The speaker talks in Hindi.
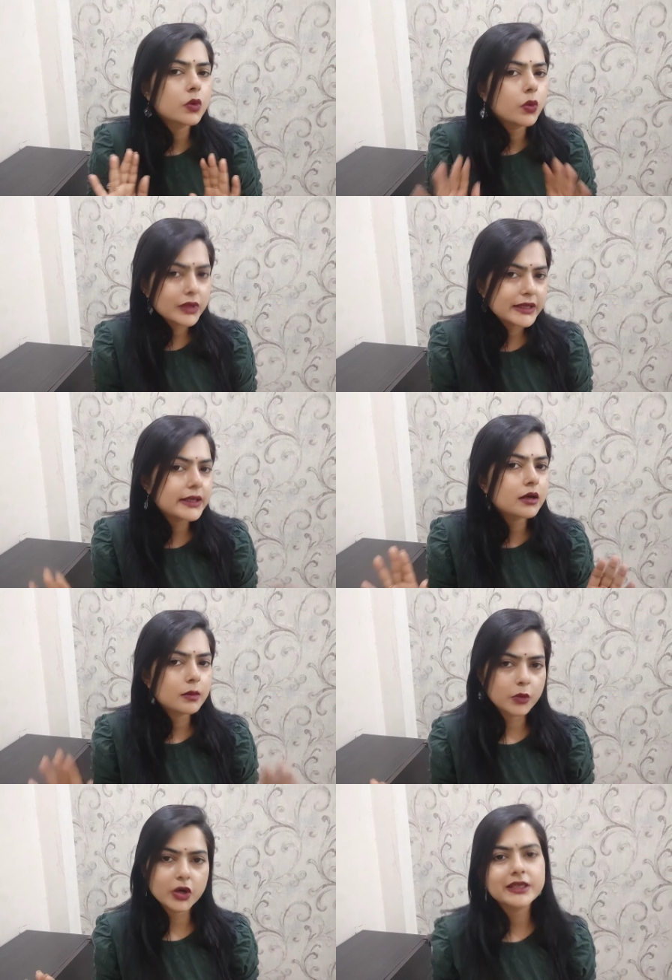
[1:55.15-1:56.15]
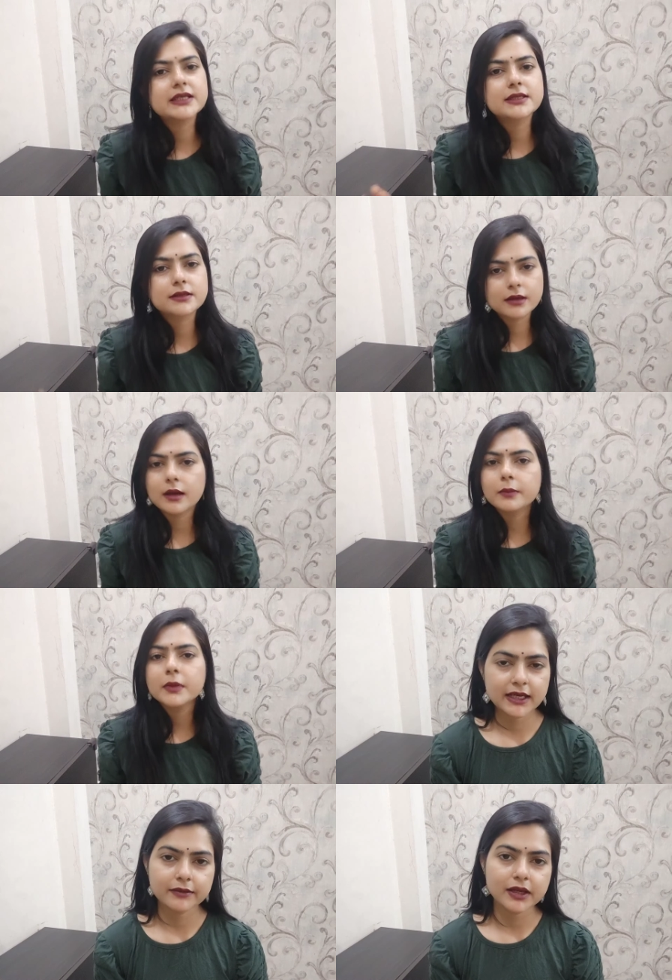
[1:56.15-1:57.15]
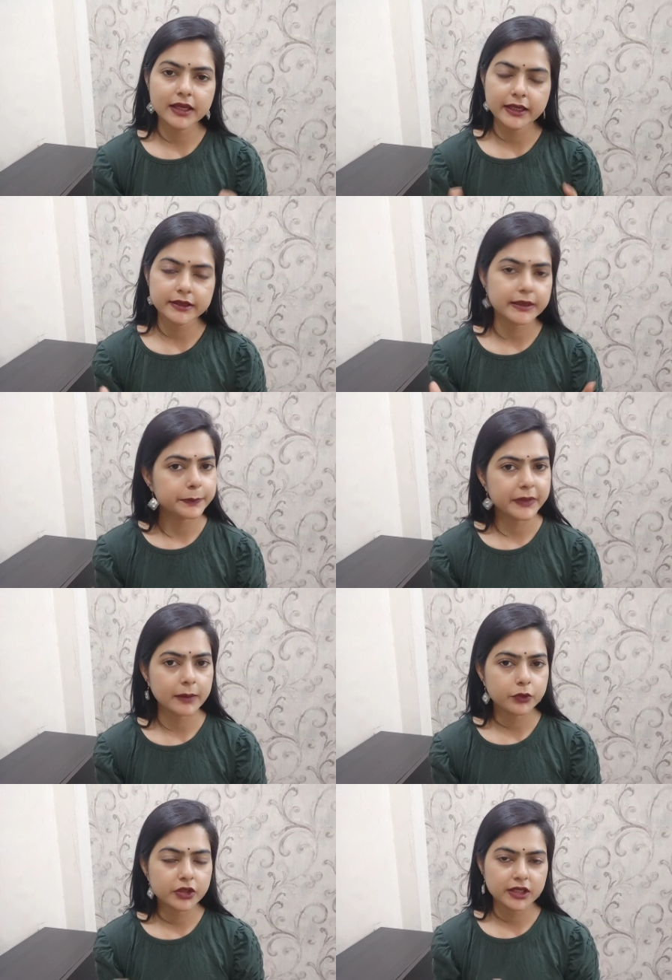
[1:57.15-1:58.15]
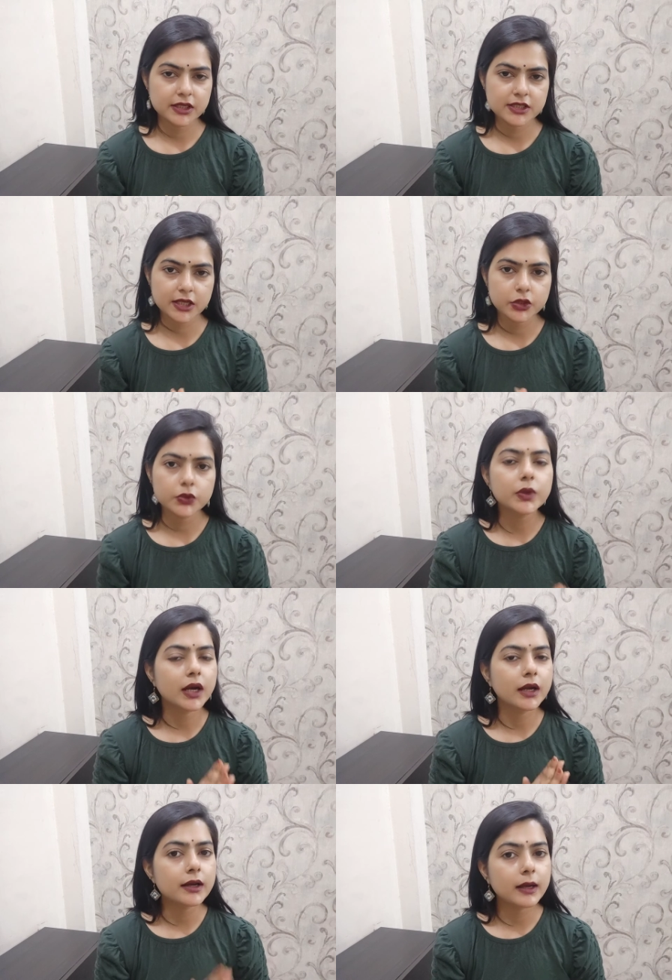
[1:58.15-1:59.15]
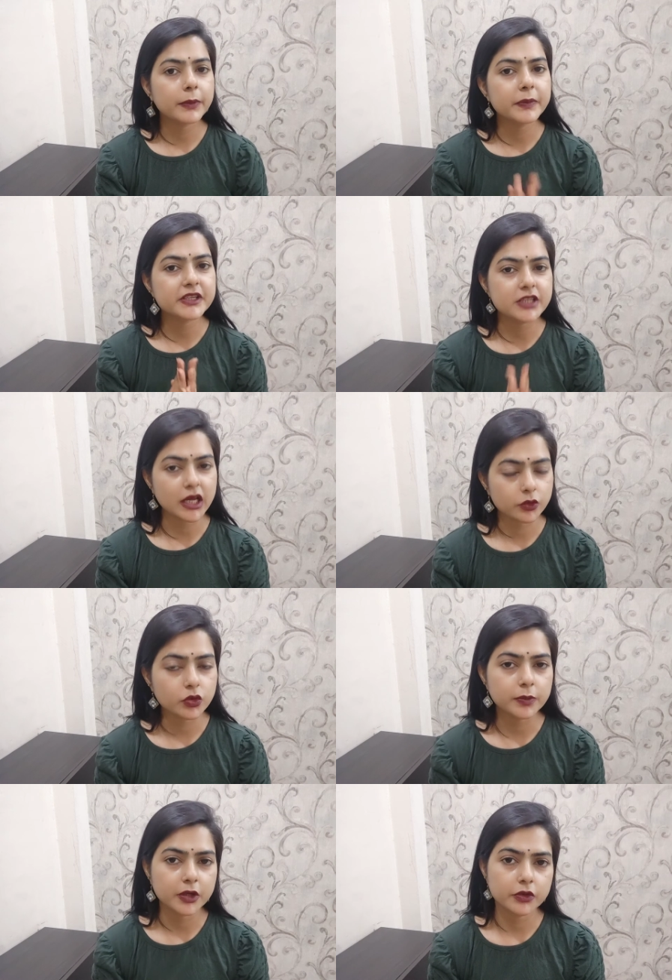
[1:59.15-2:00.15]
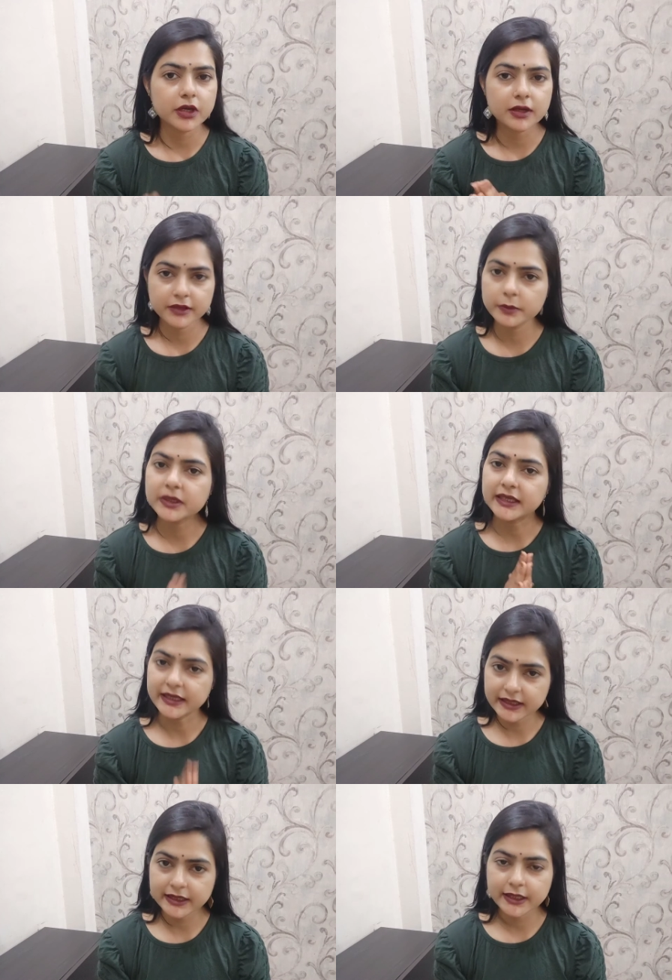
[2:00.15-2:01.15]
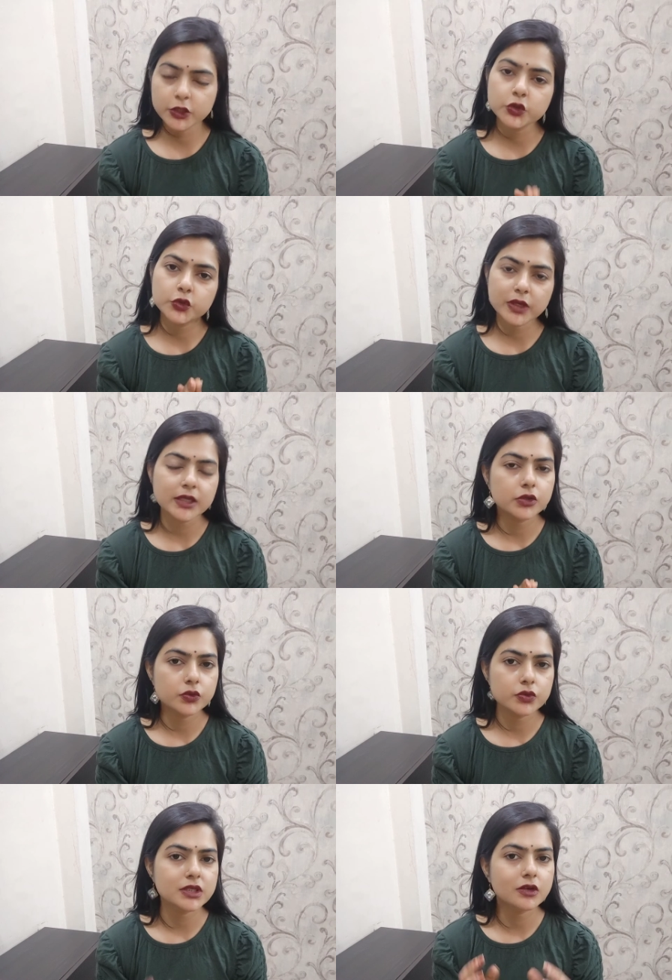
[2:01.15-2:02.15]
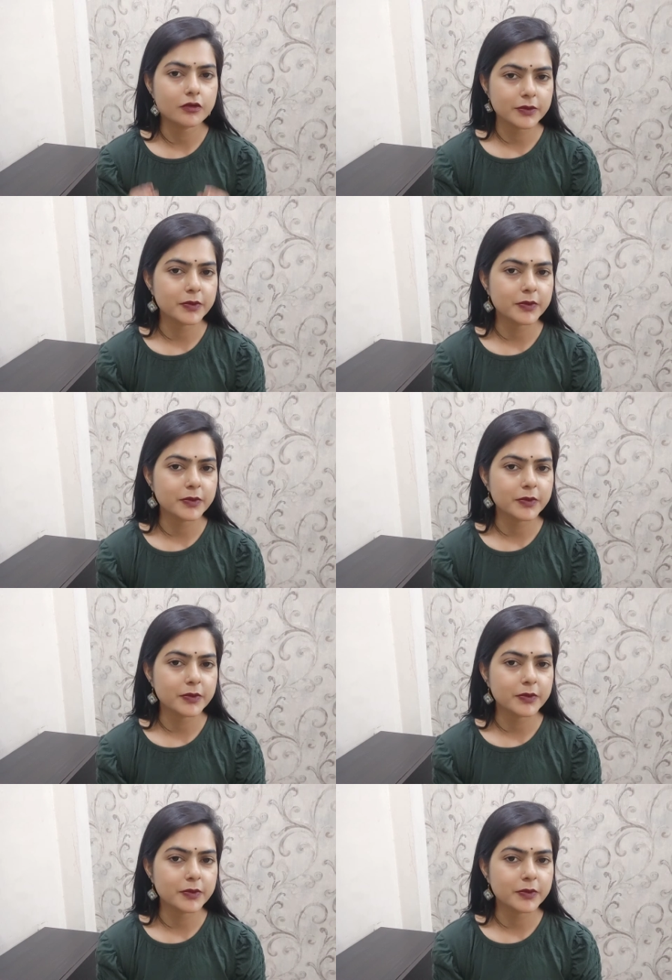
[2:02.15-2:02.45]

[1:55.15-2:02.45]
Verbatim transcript: ओनली अ बॉडी स्क्रब अलावा एक टिप मैं आपको देना चाहती हूँ अगर आपके पास चारकोल पाउडर अवेलेबल नहीं है तो यू कैन यूज़ अ कॉफ़ी